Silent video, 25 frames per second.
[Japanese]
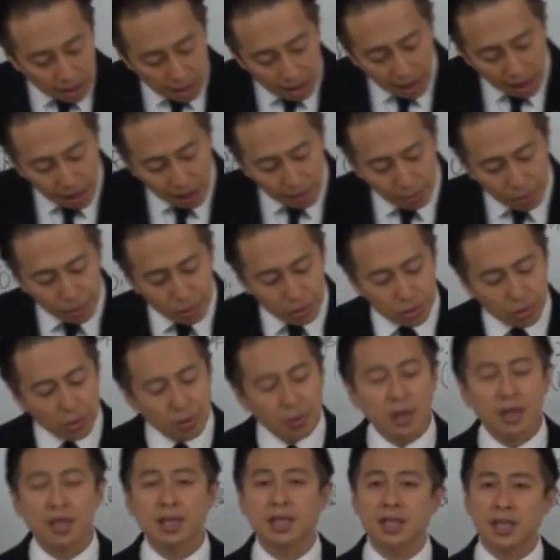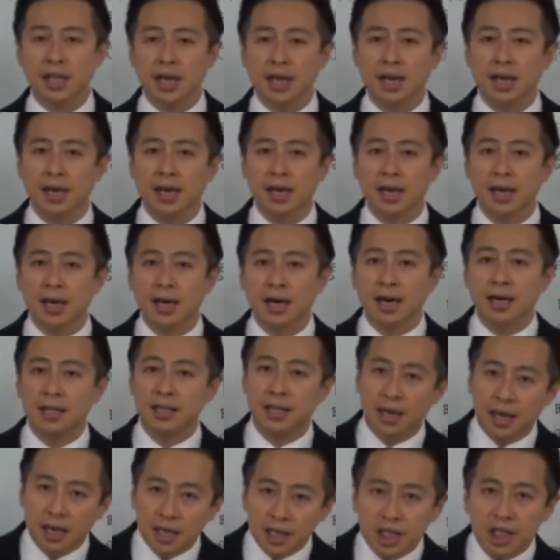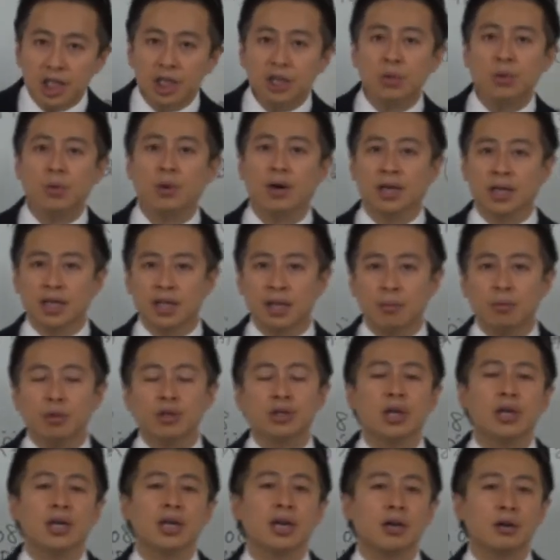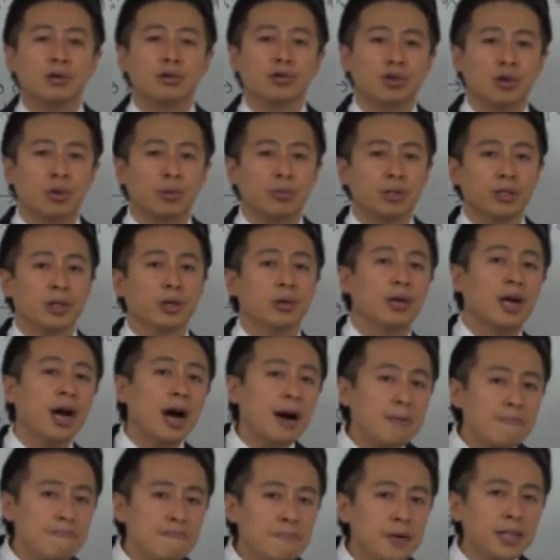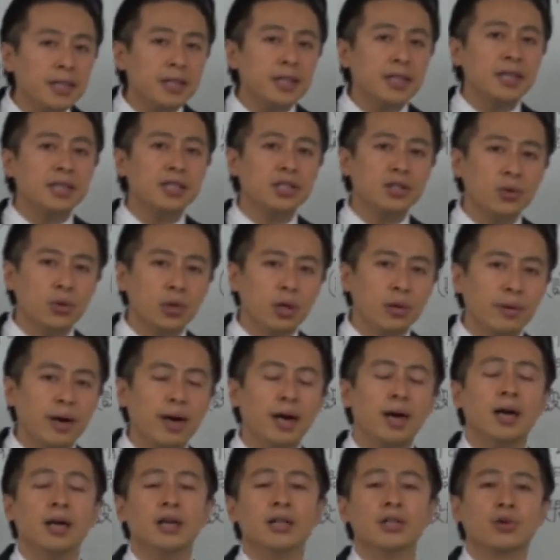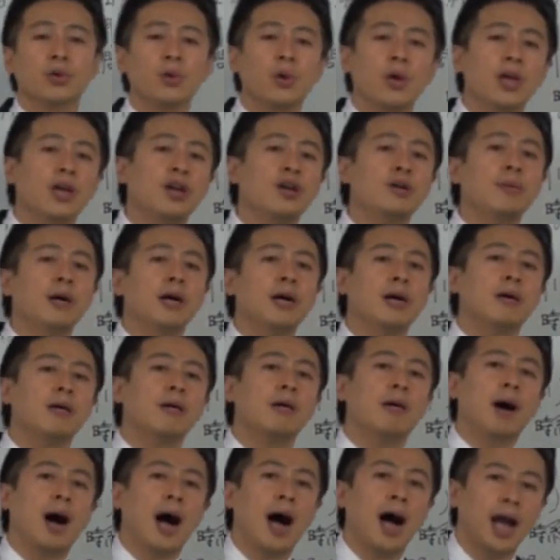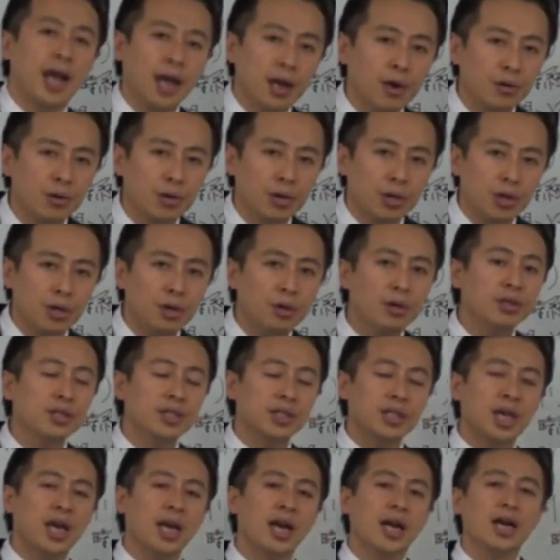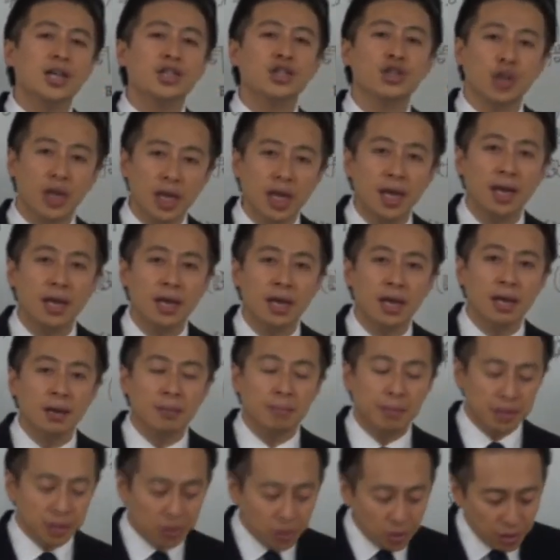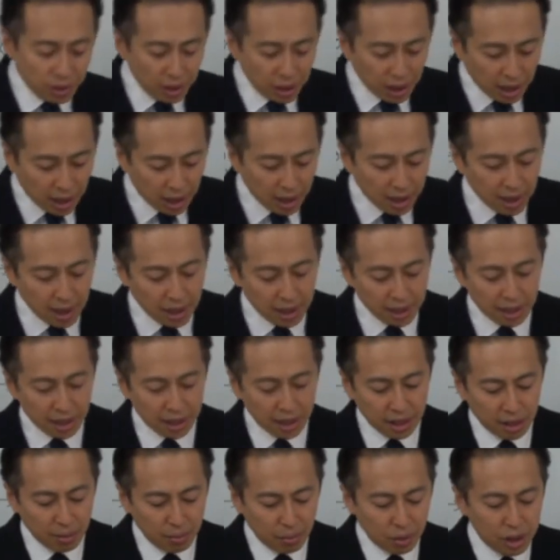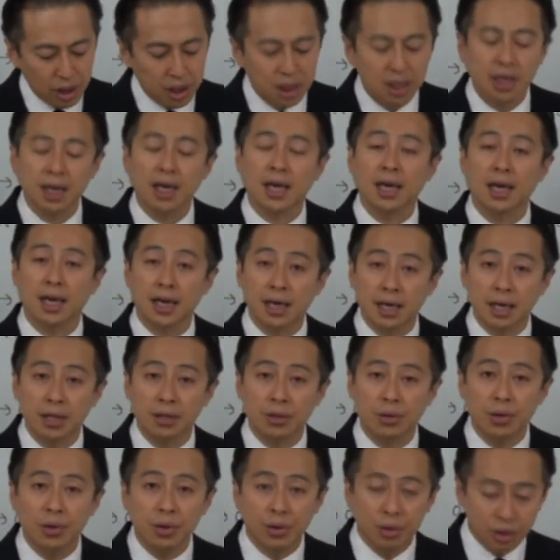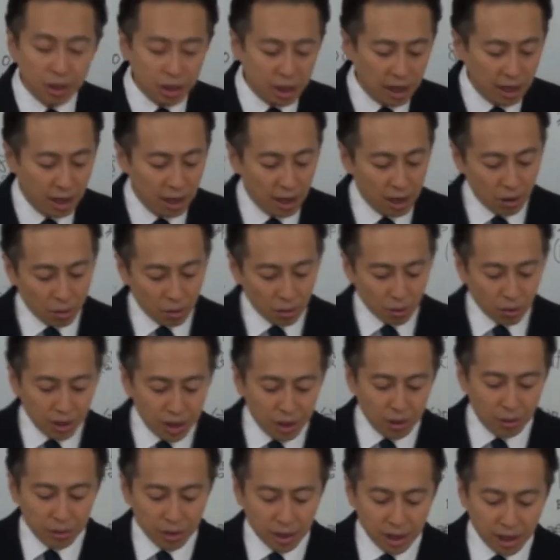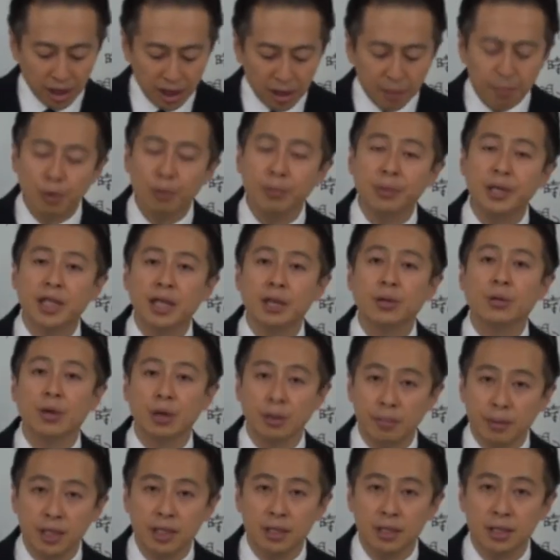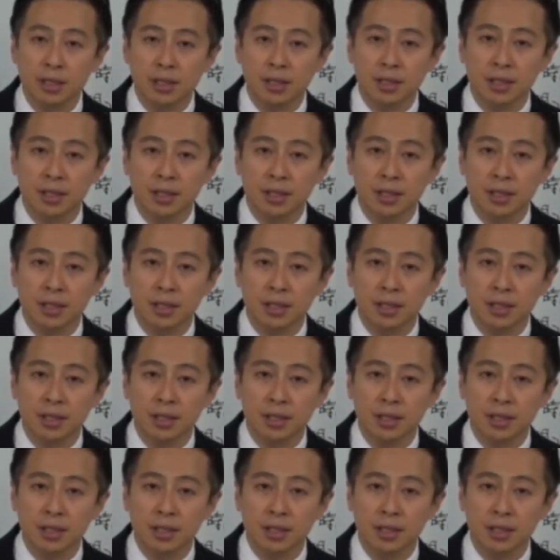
外部の人が来て新しい人が来てもしくは中の人でもいいですよ頑張った人にはその行くばっかはあげるっていう成果主義、まあ、そういうふうに考えていってもいいんじゃないかなというふうにこの理論的にも見て取れます。